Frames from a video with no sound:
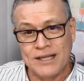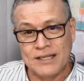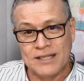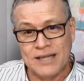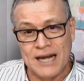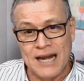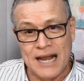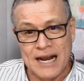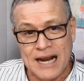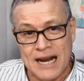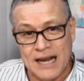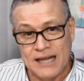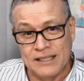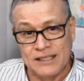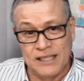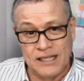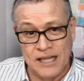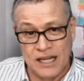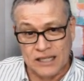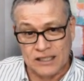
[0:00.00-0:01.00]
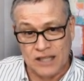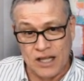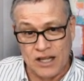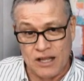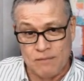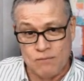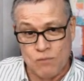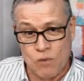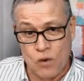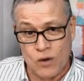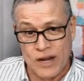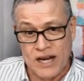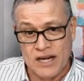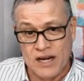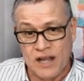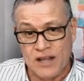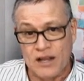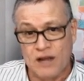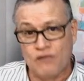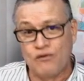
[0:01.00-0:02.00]
entre la candidata de
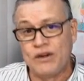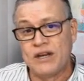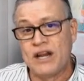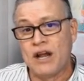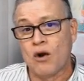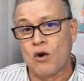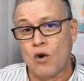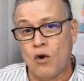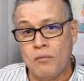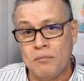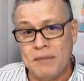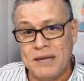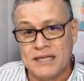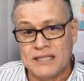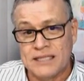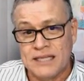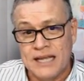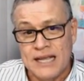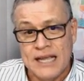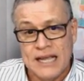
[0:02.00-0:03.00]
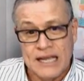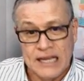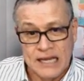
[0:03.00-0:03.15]
Morena Delfina Gómez